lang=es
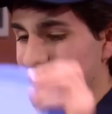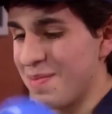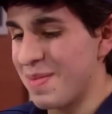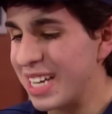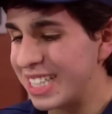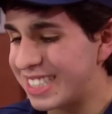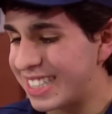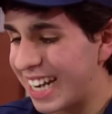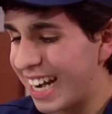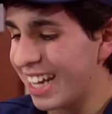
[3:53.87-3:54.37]
Se me
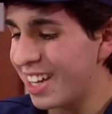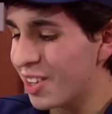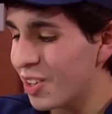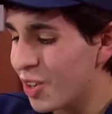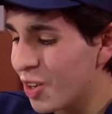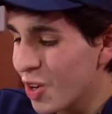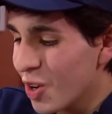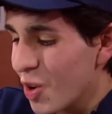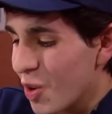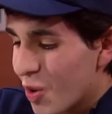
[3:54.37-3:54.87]
has traído
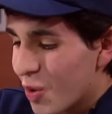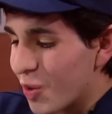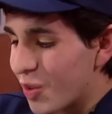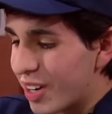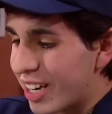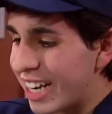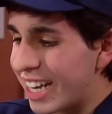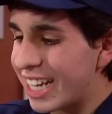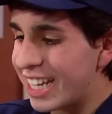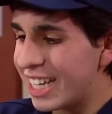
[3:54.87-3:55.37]

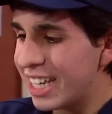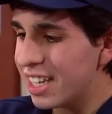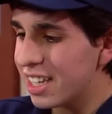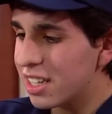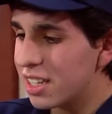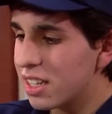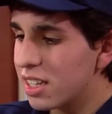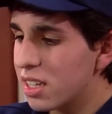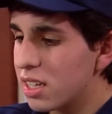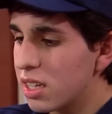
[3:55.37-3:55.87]
un
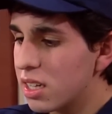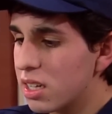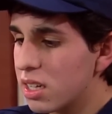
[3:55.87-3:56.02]
riquito.